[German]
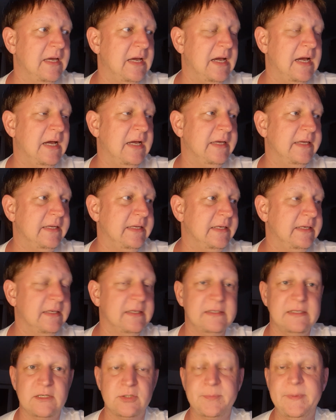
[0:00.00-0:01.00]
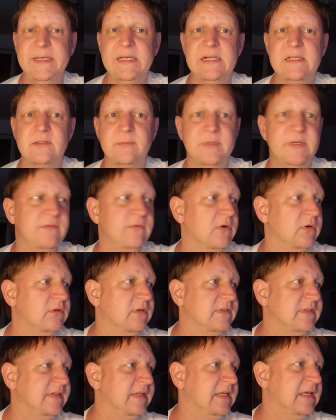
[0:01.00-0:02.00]
einen Tag später, also Mittwoch.
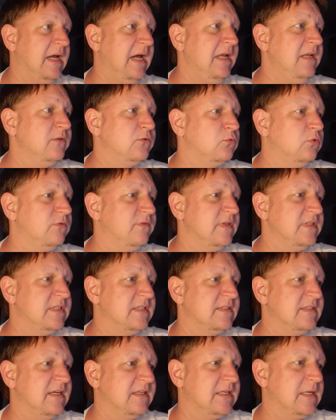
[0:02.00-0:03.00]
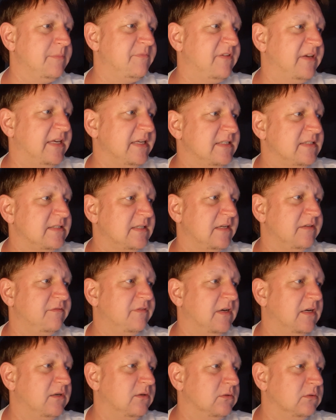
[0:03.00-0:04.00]
Deswegen alles gut, was ich gesagt habe, vergesst es
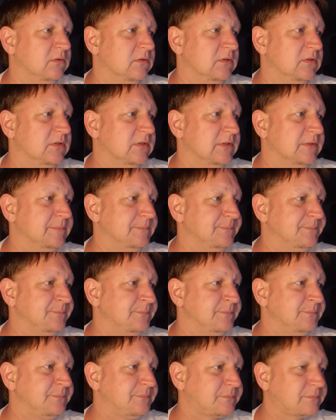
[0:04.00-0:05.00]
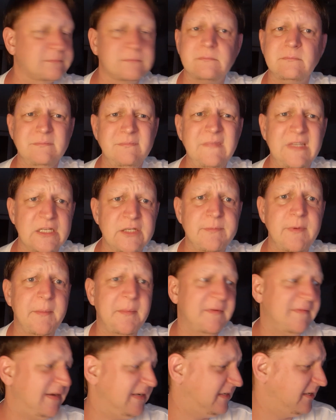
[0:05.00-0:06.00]
einfach und ähm, ich mache
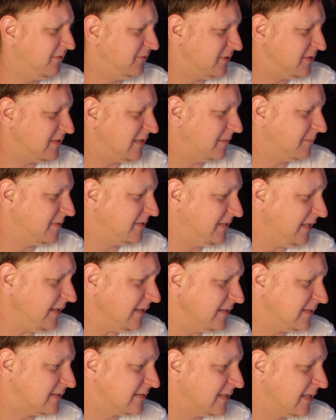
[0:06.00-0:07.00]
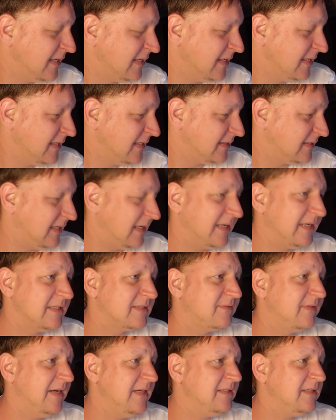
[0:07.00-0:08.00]
mal weiter, würde ich sagen, mit Tennis. Da geht
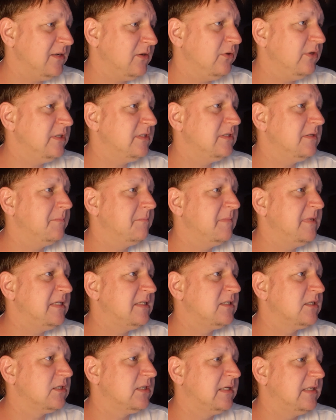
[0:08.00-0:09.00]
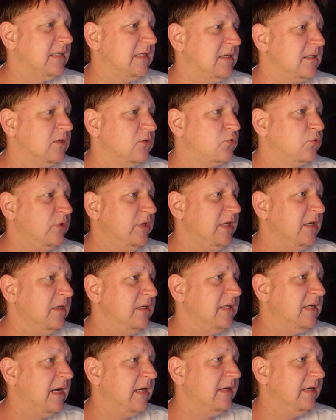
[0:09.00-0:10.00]
es weiter heute mit den Turnieren,
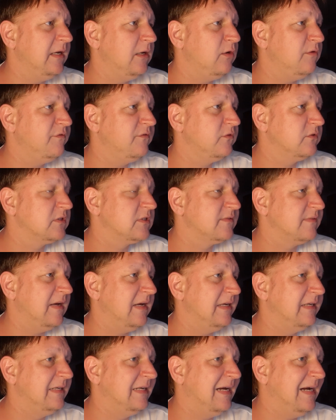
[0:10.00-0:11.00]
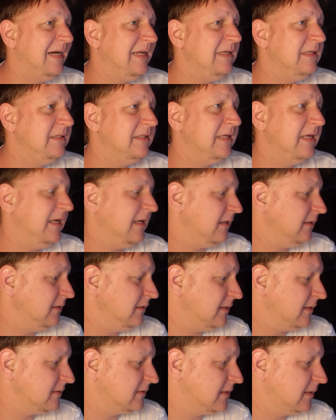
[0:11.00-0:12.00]
die gerade laufen, und zwar in Halle, die Herren.
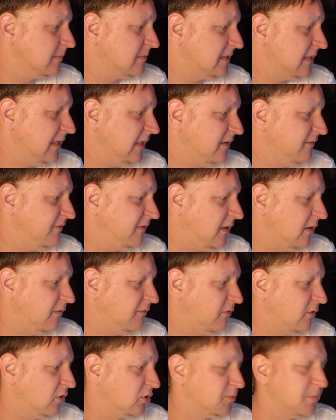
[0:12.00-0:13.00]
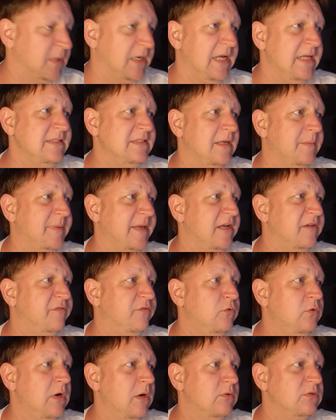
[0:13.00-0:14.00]
Das gibt es live auf Eurosport 1 ab 11
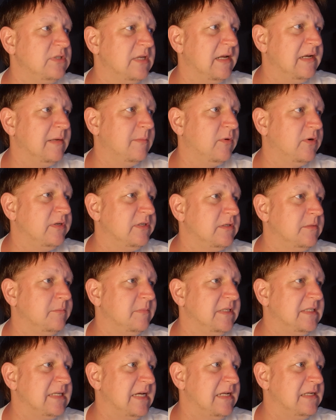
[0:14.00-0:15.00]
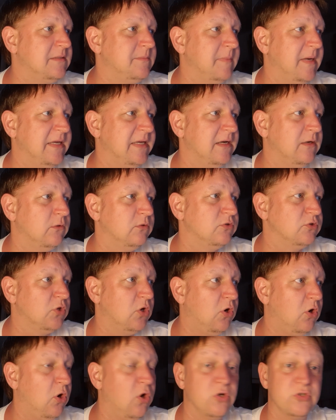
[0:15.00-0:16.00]
Uhr, unter anderem heute mit Altmaier und
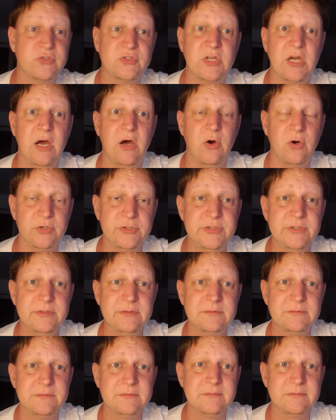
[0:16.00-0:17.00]
Oskar Otte,